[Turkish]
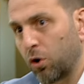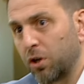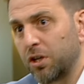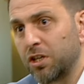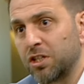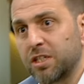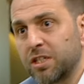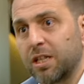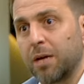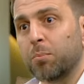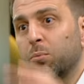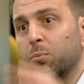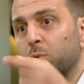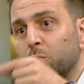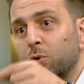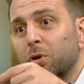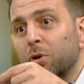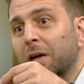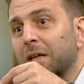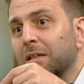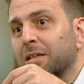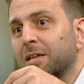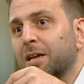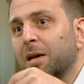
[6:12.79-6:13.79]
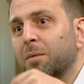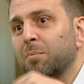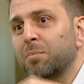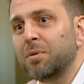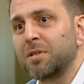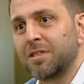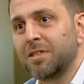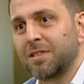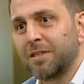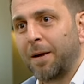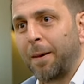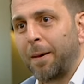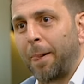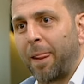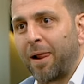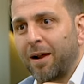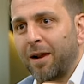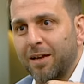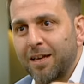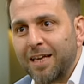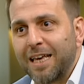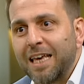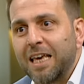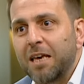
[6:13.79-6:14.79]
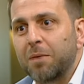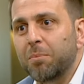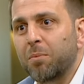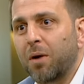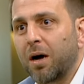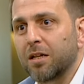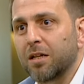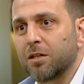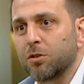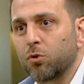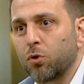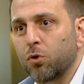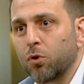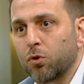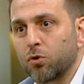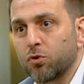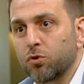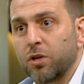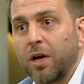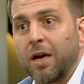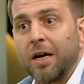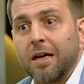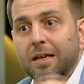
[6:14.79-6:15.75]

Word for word: İşte bunun adına biz iman diyoruz.